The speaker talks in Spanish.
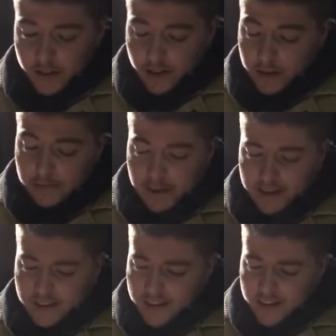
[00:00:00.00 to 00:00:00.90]
Es más,
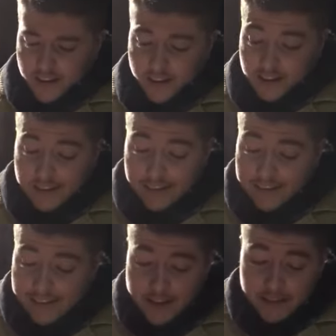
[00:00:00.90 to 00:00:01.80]
creo que
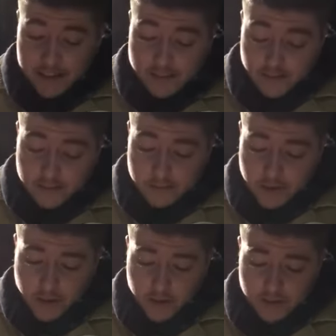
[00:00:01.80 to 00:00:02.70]
nadie lleva razón
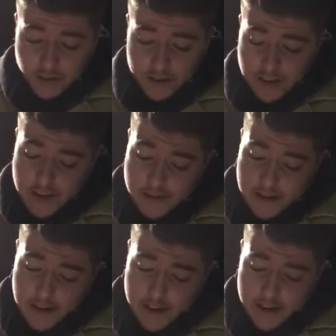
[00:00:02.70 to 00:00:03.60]
porque cuando quería
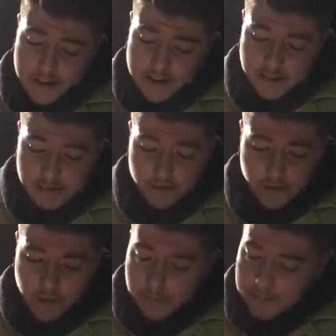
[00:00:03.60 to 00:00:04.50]
llevarla se me fue
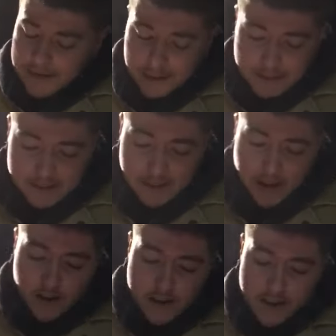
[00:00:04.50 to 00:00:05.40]
completamente
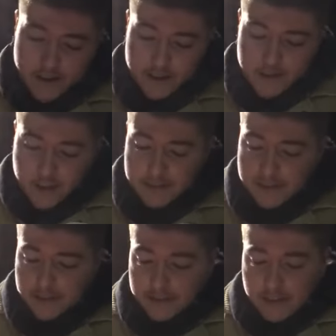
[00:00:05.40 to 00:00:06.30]
la olla y me
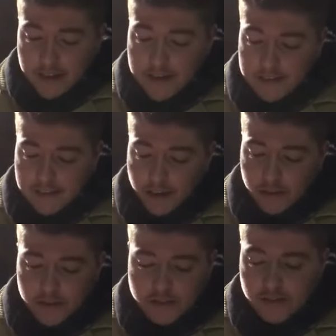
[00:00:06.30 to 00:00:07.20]
sentí valiente
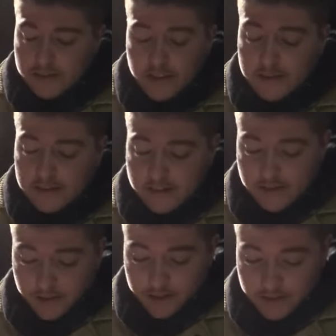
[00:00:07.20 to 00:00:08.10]
cuando solo estaba
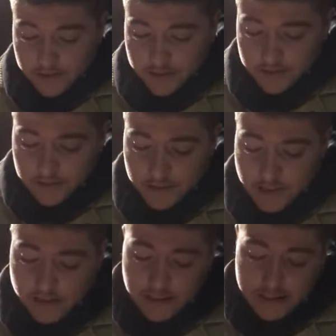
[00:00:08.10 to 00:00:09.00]
tensa.
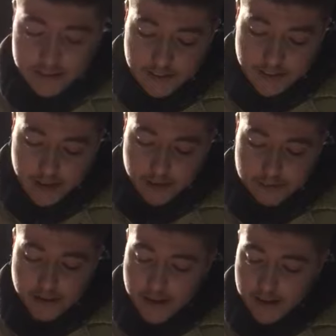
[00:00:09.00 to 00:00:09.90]
Trazo carreteras,
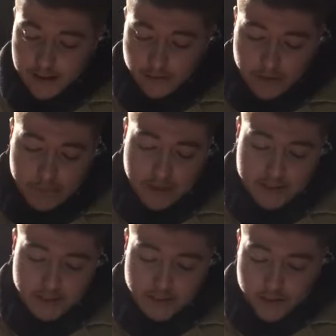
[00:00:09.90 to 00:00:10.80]
viajes a ninguna
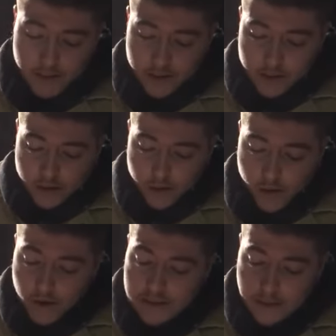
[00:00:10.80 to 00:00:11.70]
parte,
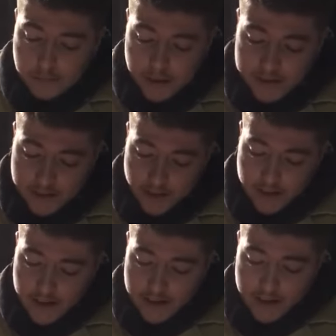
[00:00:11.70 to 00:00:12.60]
juego al despiste con
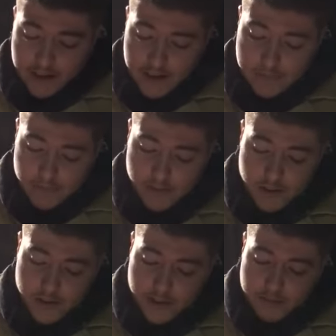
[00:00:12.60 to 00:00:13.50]
el nihilismo,
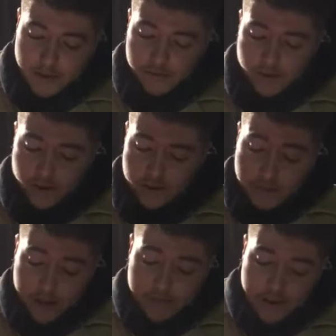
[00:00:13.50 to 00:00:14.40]
me,
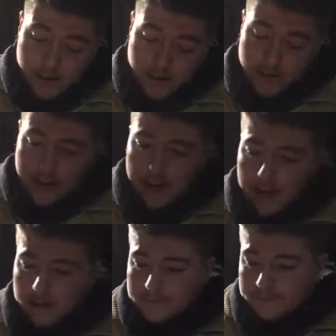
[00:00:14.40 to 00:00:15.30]
me aferro a lo irreal,